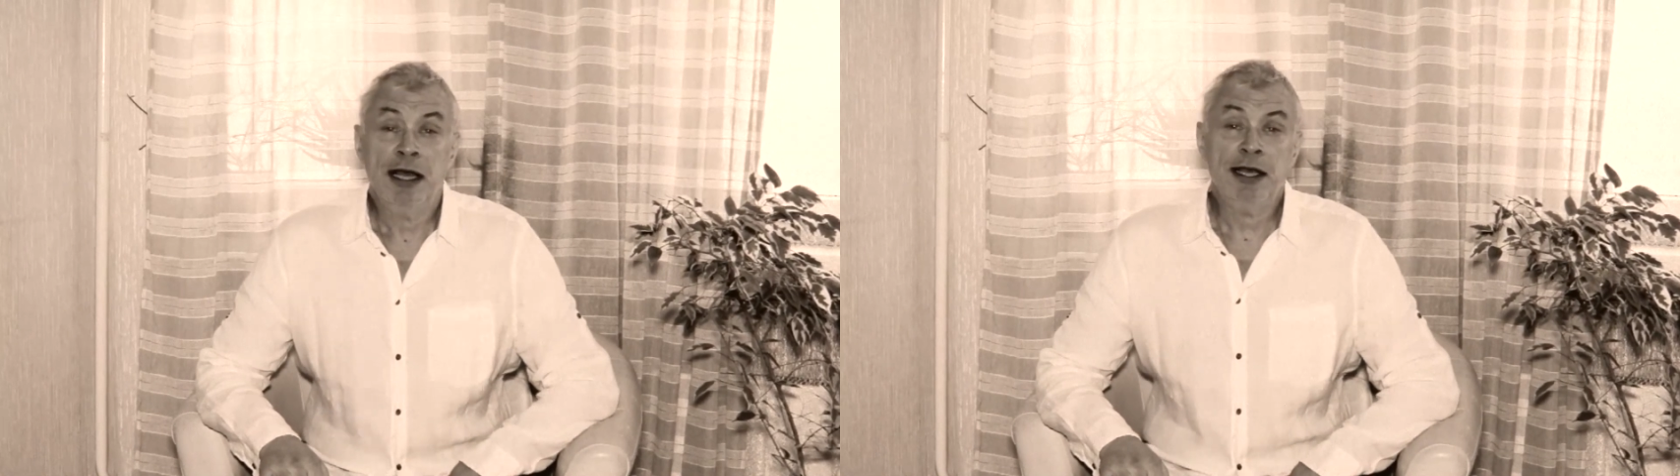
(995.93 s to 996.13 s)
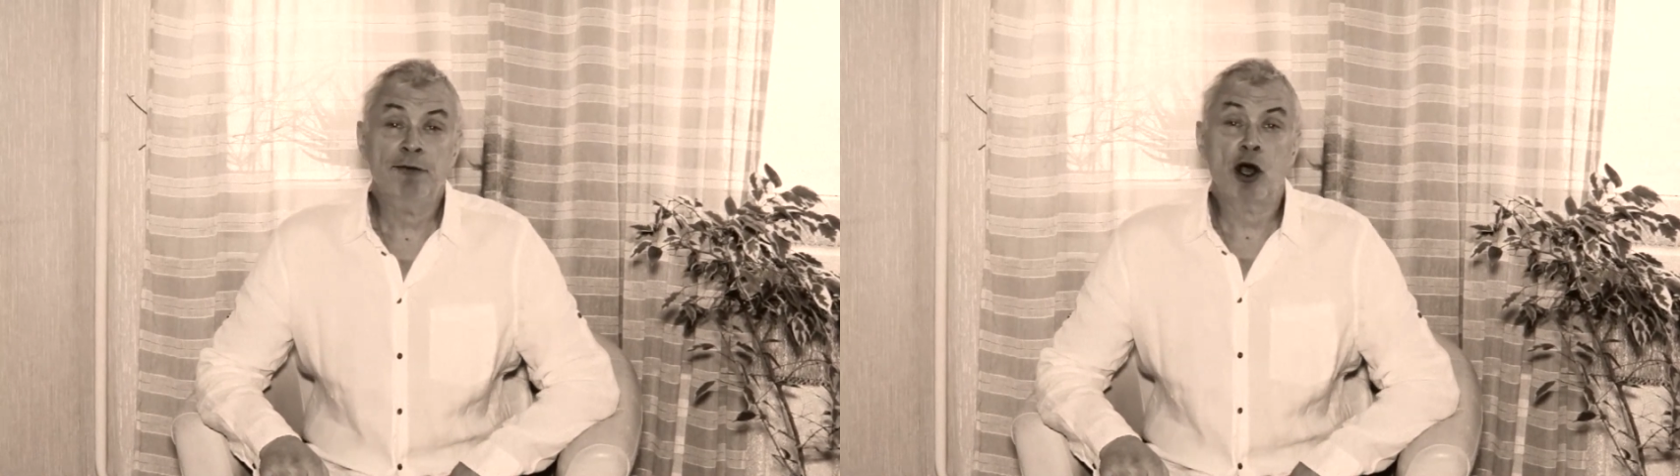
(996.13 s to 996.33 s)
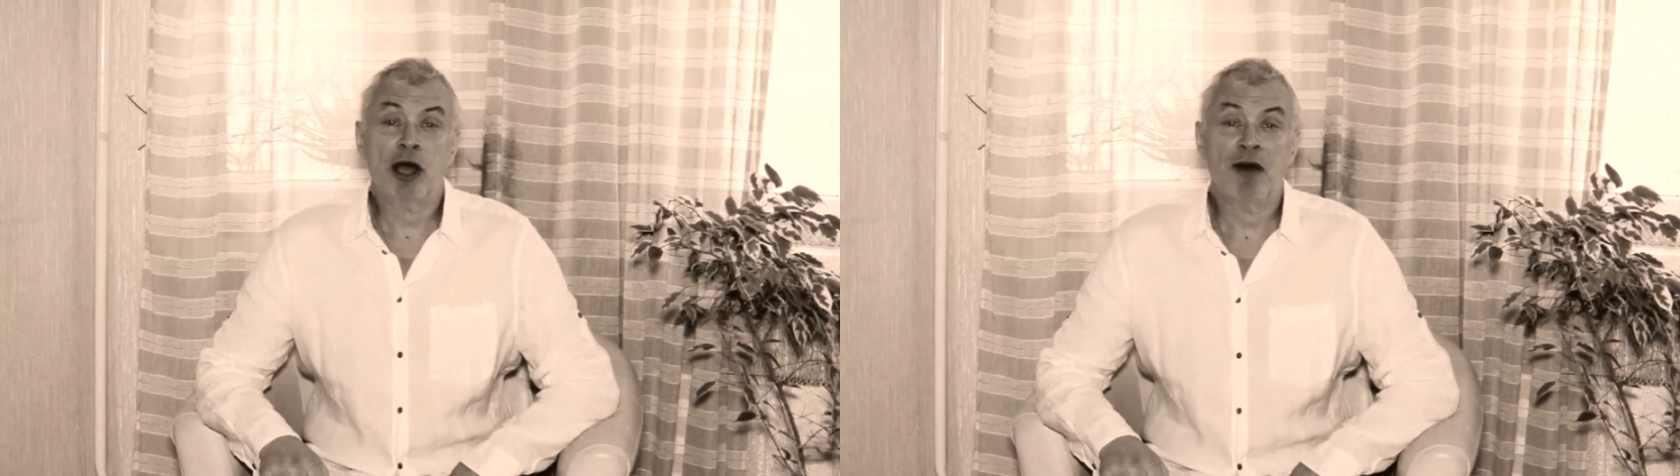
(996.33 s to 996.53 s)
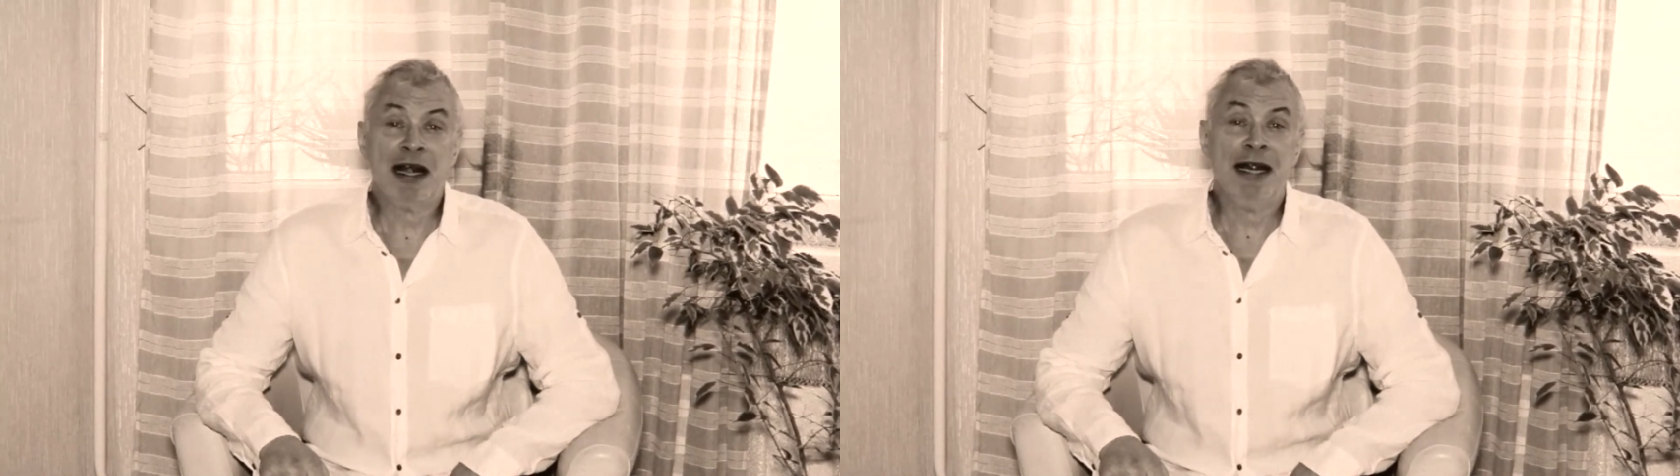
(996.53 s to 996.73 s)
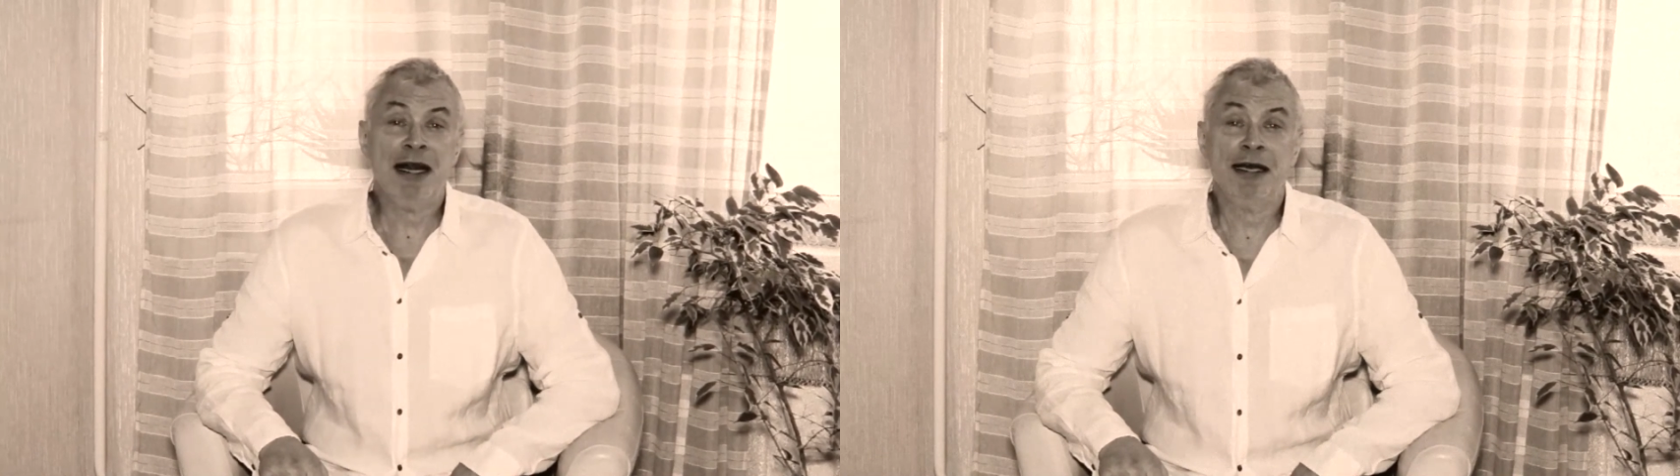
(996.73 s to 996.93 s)
Его
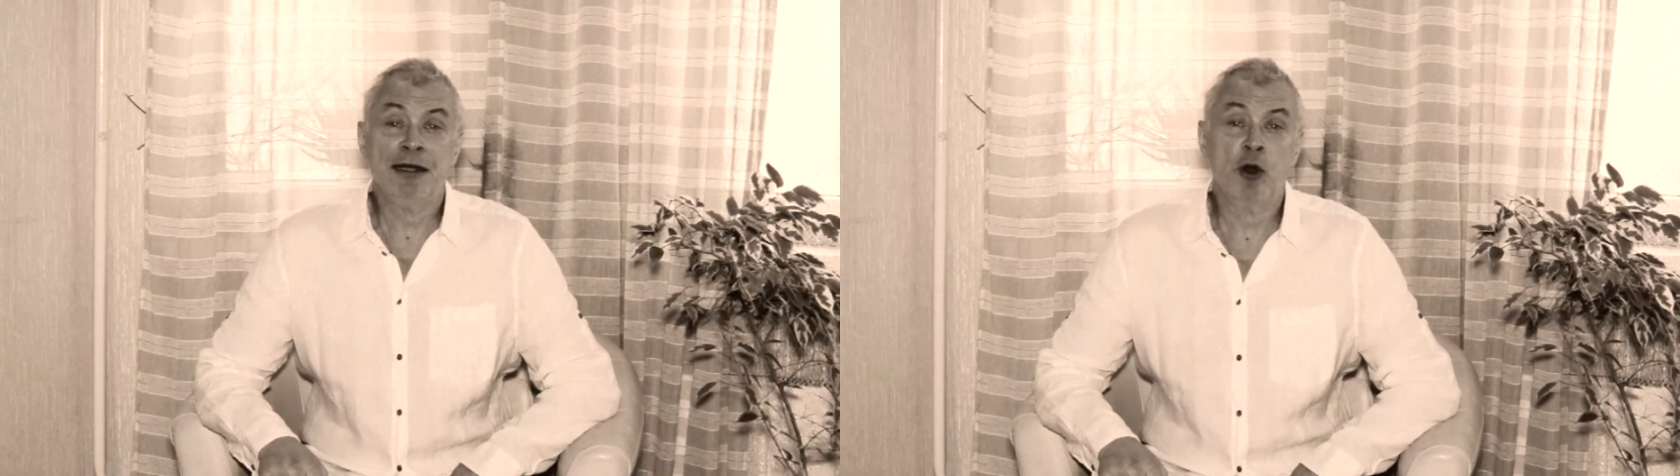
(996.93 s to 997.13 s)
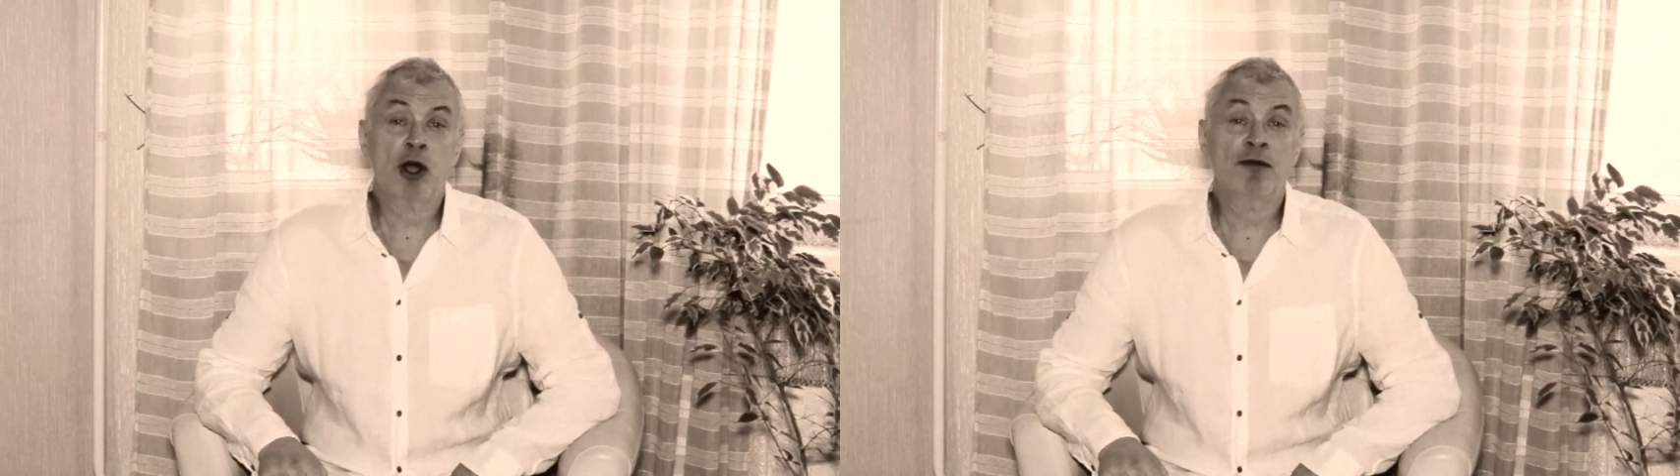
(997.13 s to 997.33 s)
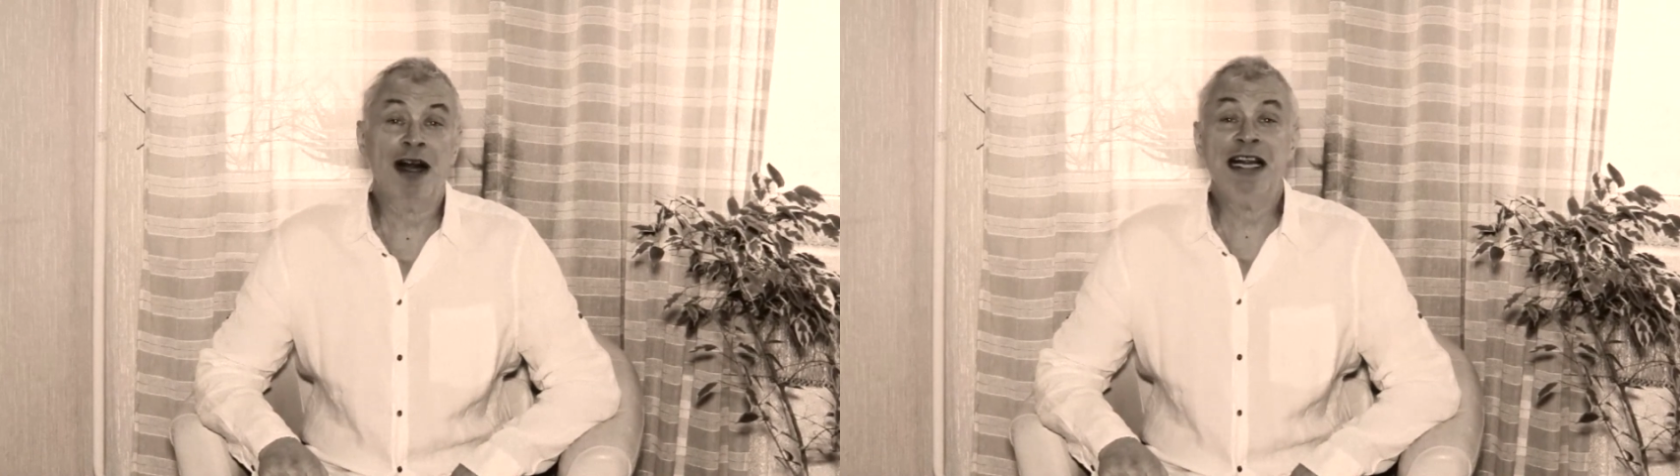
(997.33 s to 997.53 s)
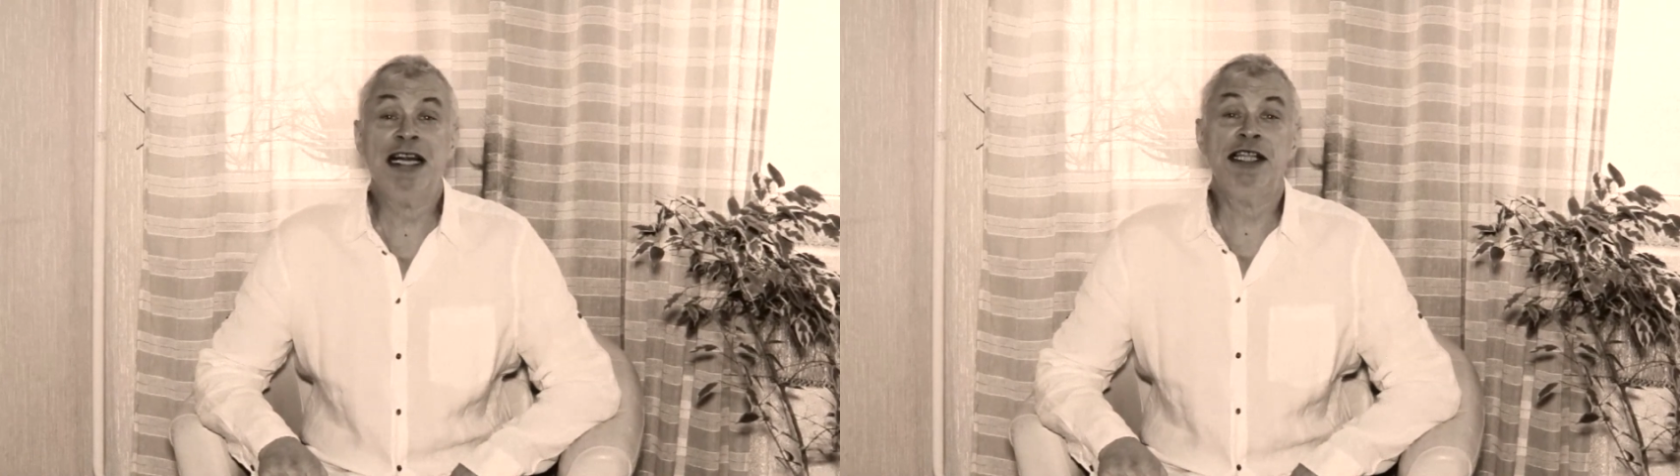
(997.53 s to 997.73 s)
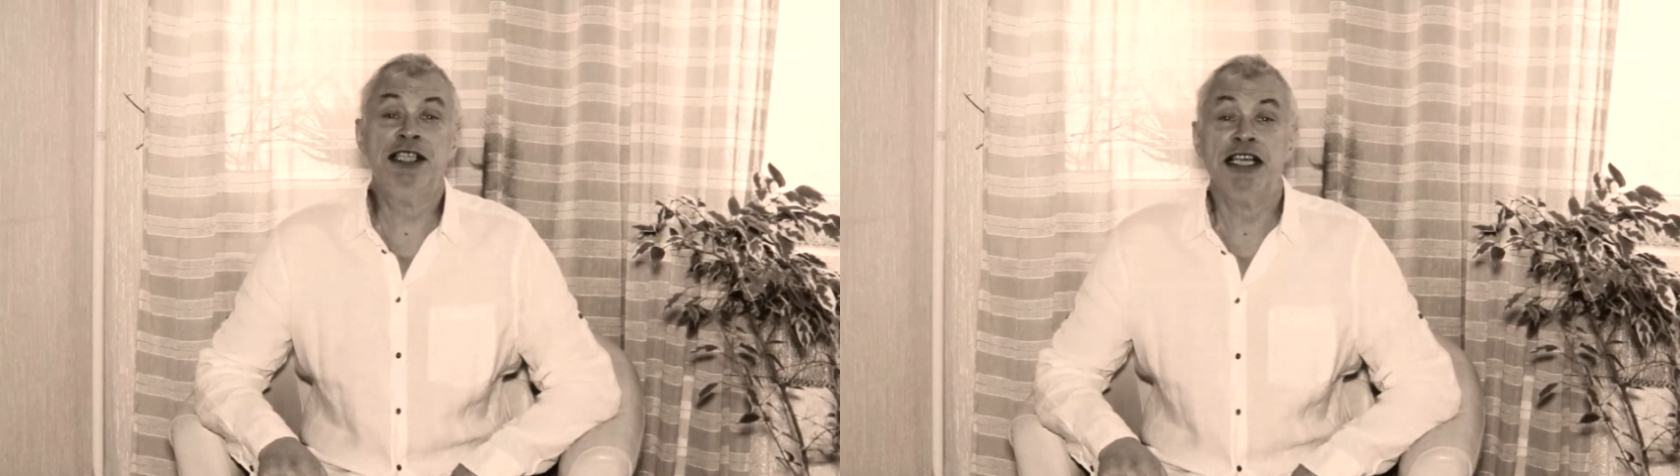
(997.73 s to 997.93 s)
хвалили, но
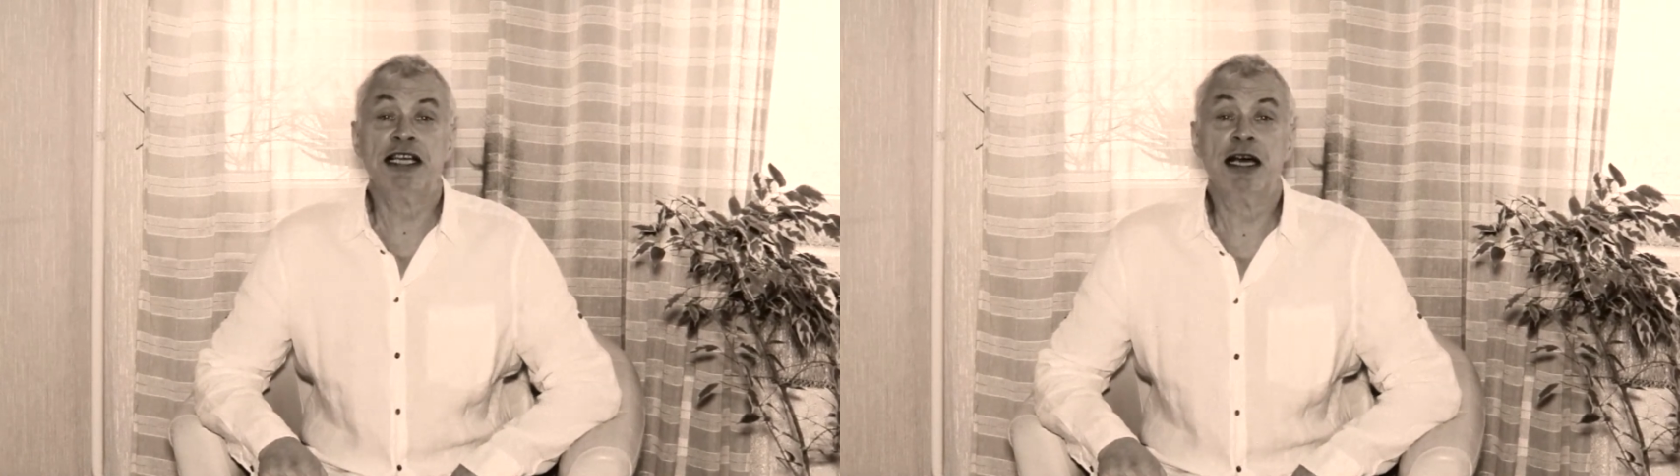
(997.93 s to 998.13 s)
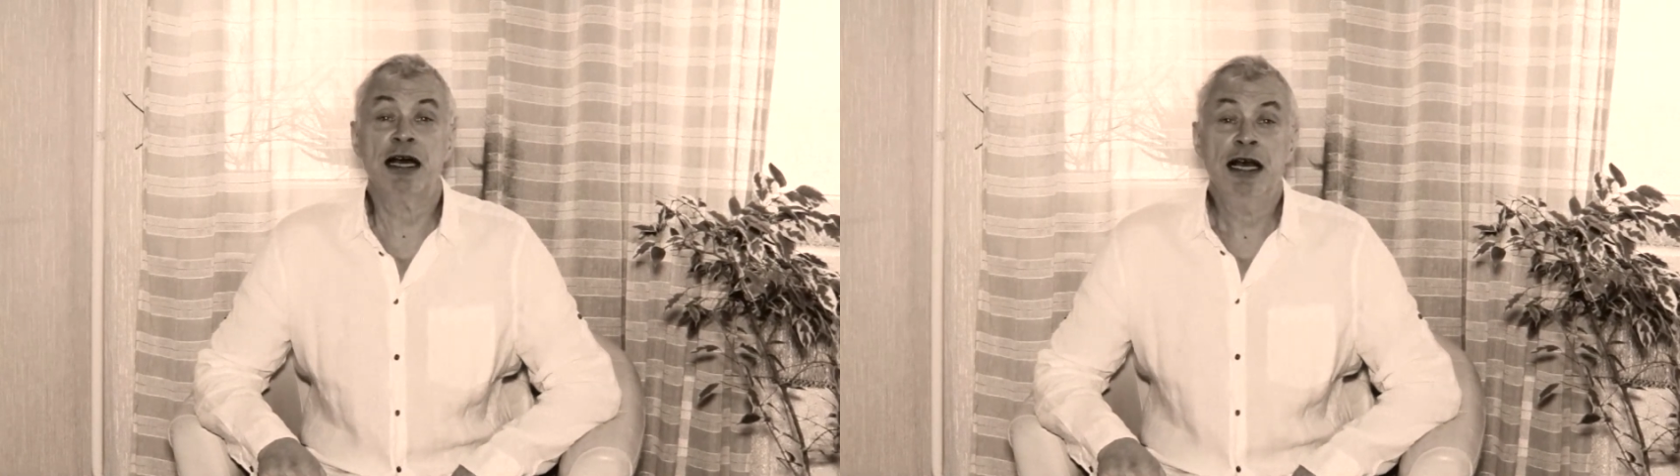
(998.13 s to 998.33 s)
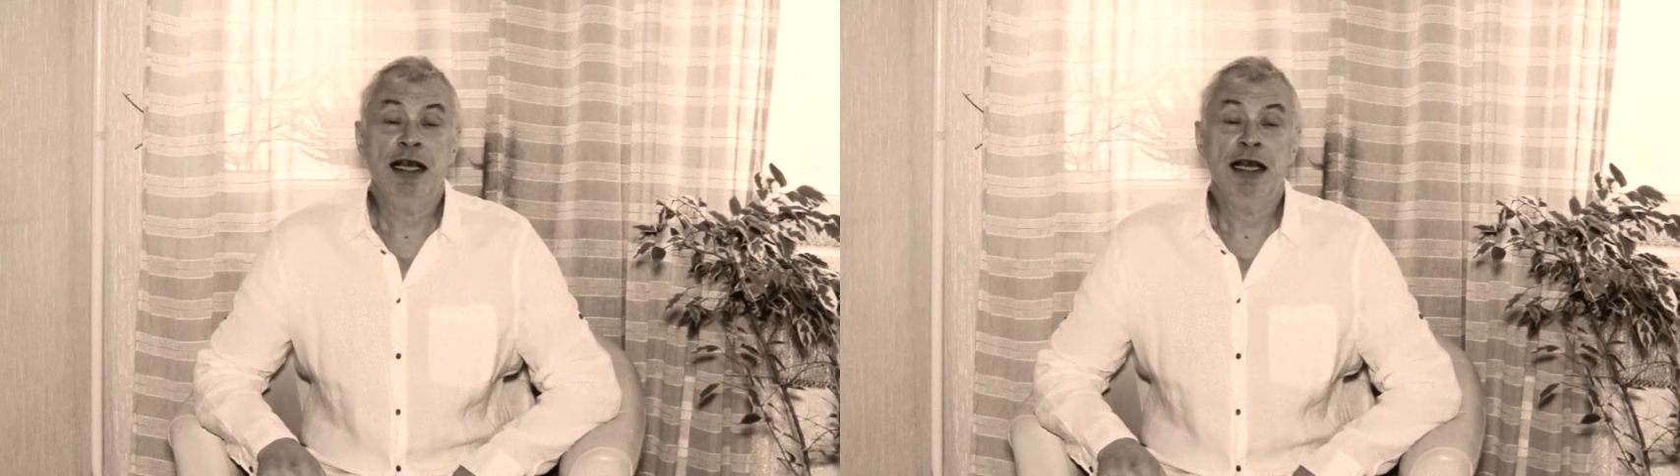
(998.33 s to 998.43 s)
хвалили тихо.